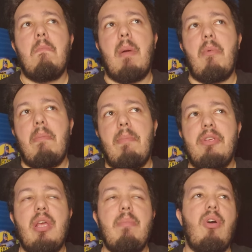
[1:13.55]
vemos el
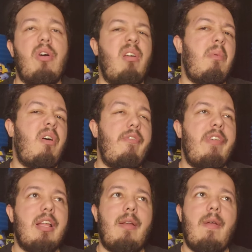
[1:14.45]
principio y vemos el
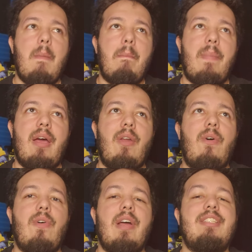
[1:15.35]
final.
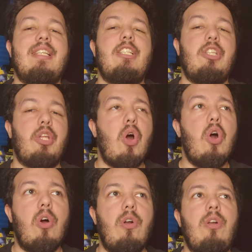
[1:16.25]
Pero ese
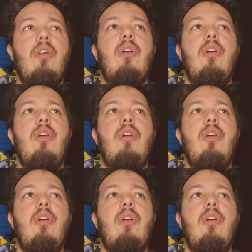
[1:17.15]
struggle